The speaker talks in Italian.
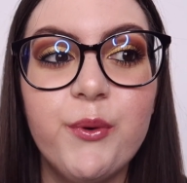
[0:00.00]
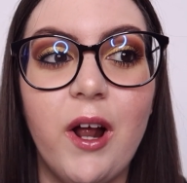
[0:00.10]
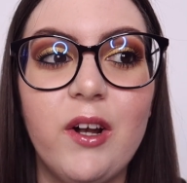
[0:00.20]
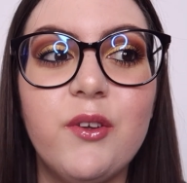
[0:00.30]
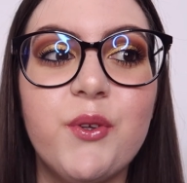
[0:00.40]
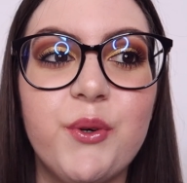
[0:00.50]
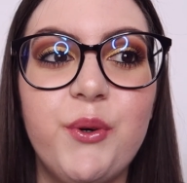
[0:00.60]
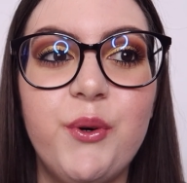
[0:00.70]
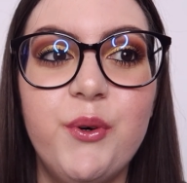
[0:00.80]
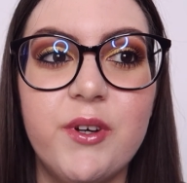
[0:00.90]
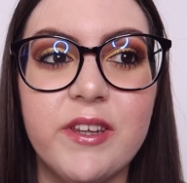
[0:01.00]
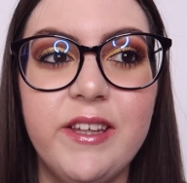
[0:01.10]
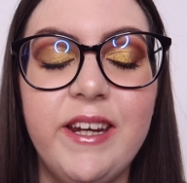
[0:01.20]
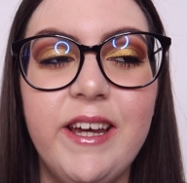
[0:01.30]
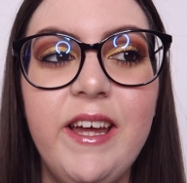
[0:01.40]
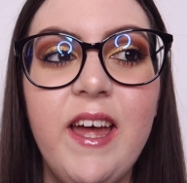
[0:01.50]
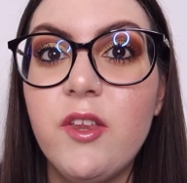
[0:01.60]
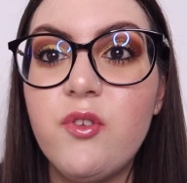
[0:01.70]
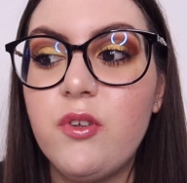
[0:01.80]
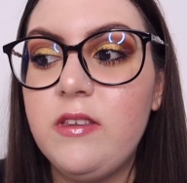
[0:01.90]
un altro ordine.
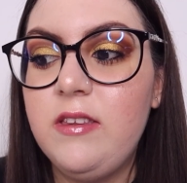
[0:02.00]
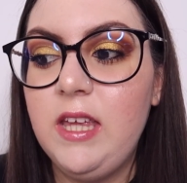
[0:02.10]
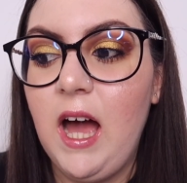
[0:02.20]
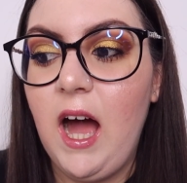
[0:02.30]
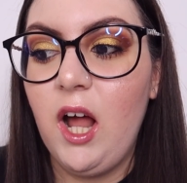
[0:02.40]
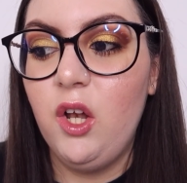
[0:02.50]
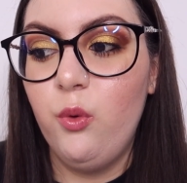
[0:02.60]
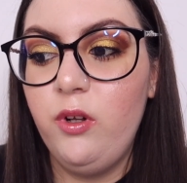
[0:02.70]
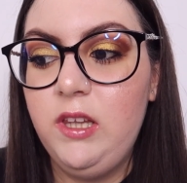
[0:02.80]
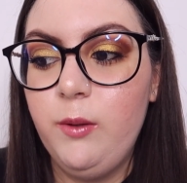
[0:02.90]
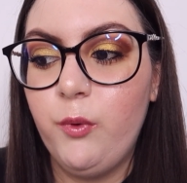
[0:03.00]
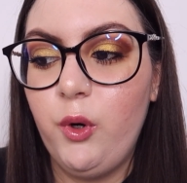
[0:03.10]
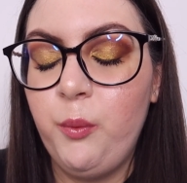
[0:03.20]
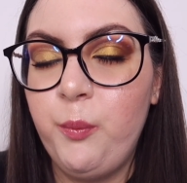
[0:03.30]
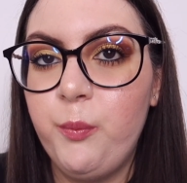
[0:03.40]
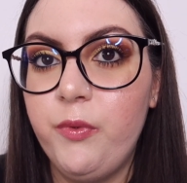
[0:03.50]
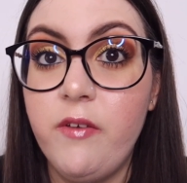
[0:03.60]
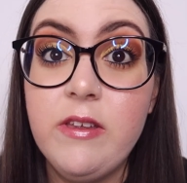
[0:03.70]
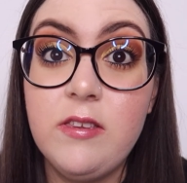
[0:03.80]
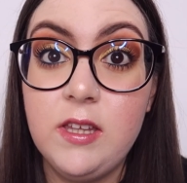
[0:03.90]
Penso sia l'ultimo
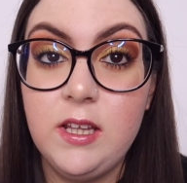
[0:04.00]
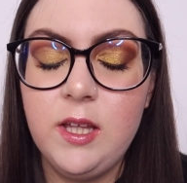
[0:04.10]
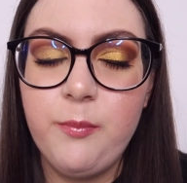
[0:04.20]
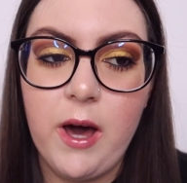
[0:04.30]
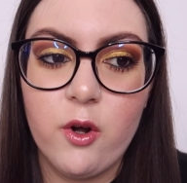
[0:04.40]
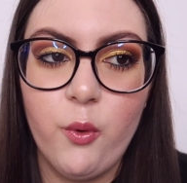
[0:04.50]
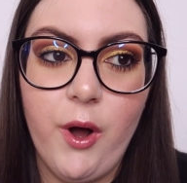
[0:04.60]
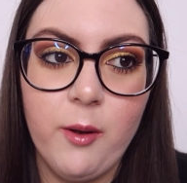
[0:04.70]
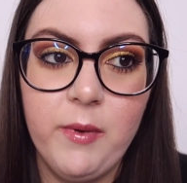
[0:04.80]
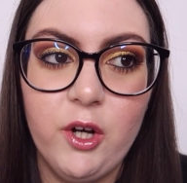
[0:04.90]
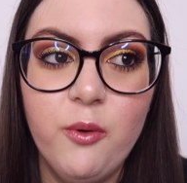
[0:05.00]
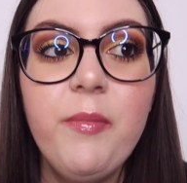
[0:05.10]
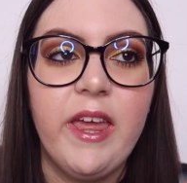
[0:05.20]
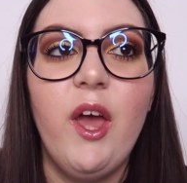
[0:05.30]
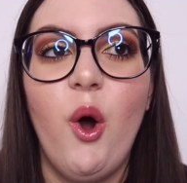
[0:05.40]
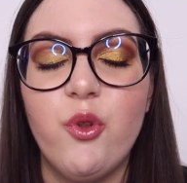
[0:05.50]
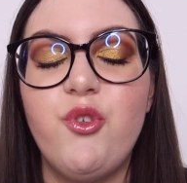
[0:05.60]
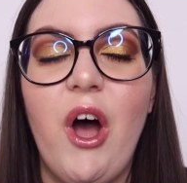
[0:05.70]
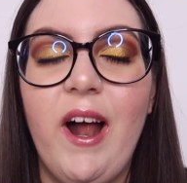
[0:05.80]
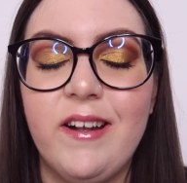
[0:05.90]
dei vestiti, parlo almeno, perché ho
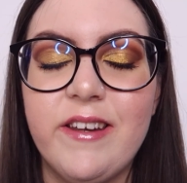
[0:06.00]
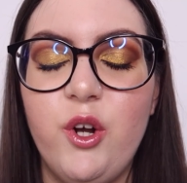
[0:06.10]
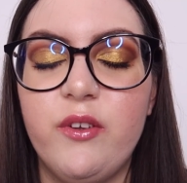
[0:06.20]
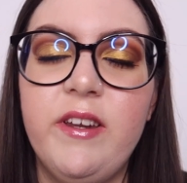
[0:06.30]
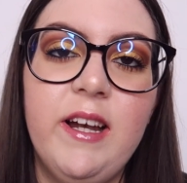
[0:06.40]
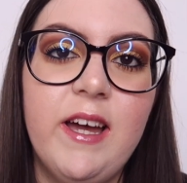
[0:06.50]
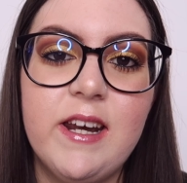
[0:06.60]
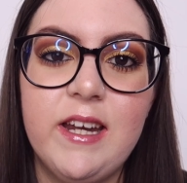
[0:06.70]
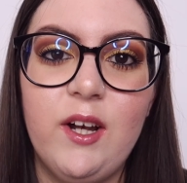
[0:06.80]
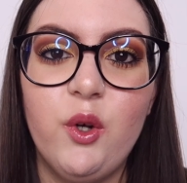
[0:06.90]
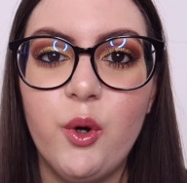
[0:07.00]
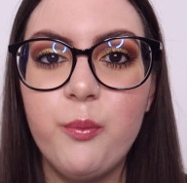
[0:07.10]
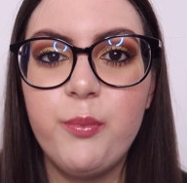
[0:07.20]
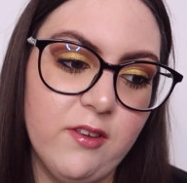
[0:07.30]
già altre cose nel carrello.